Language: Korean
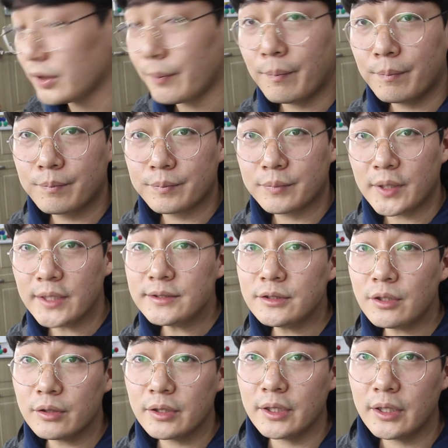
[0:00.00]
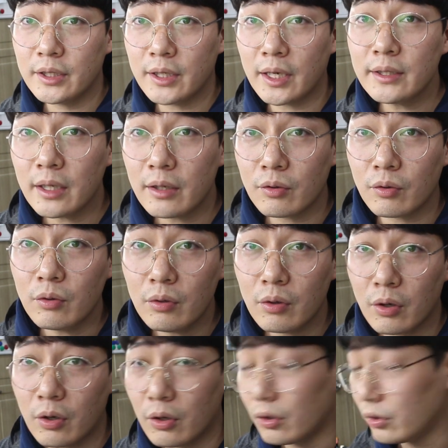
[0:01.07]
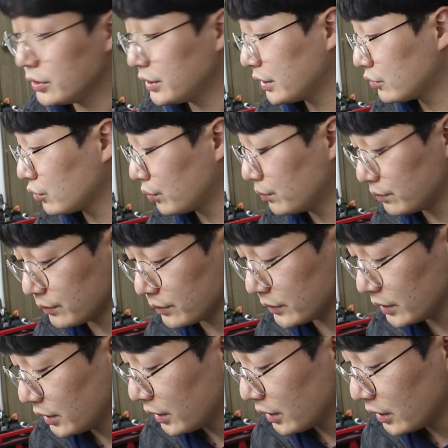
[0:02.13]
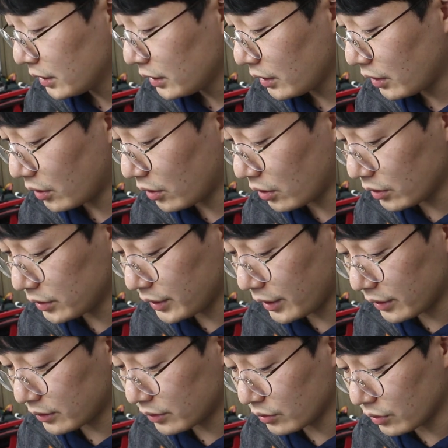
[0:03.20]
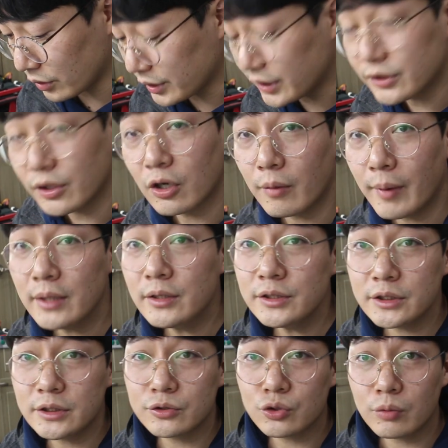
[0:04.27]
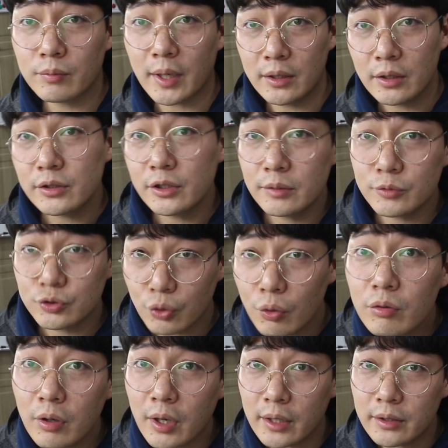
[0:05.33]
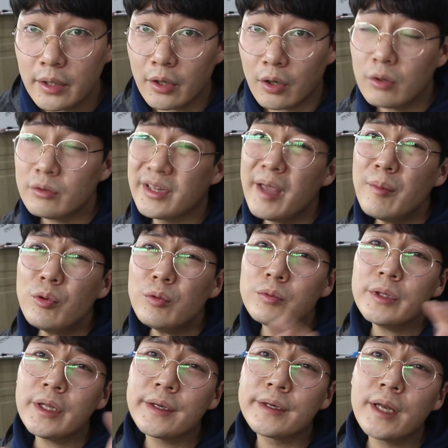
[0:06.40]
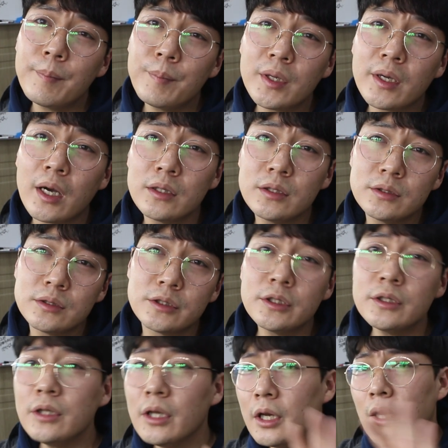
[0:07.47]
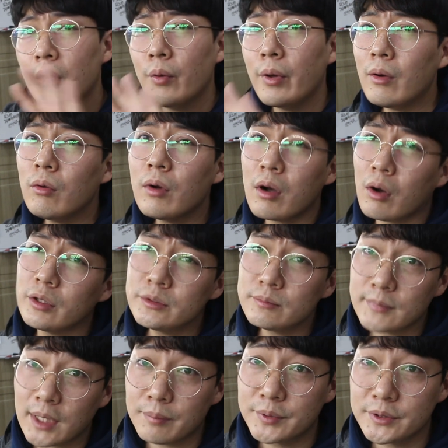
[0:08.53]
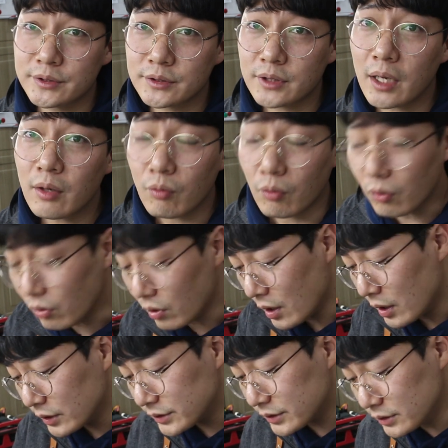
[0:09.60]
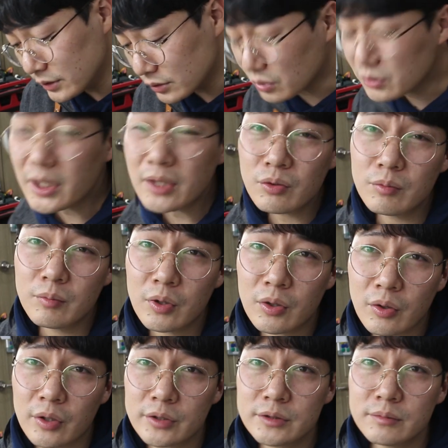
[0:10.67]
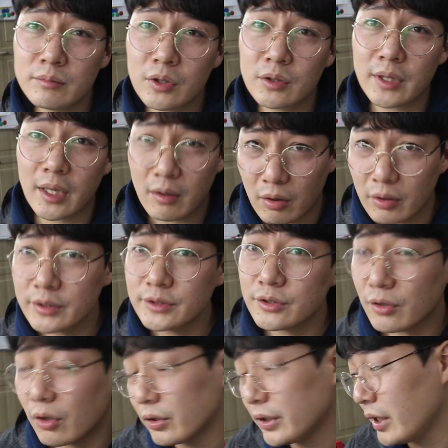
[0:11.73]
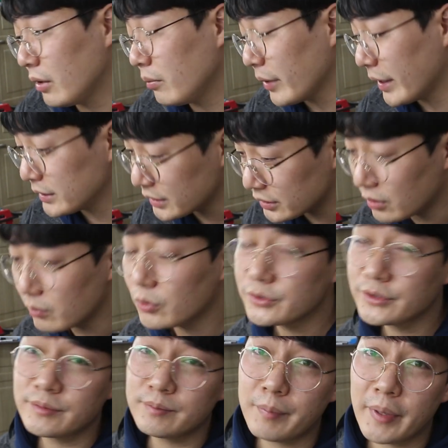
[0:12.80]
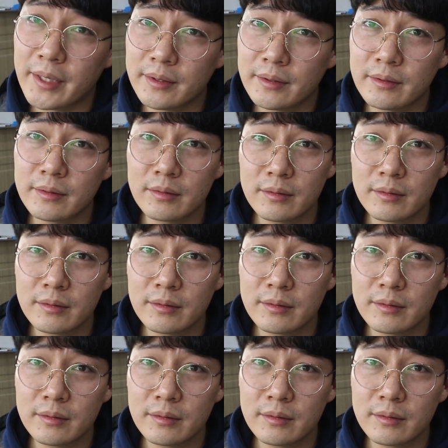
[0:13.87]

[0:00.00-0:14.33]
이제 테스터기 하나로 어 이제 좀어 이제 어떻게 점검하는지를 좀 알려드리면 좋을 것 같아요 대부분의 그래픽 카드들은 회로가 거진 다 비슷하고 쓰는 소자도 뭐 거진 뭐 다 거기서 거기에요 뭐 엔채널 모스펫 뭐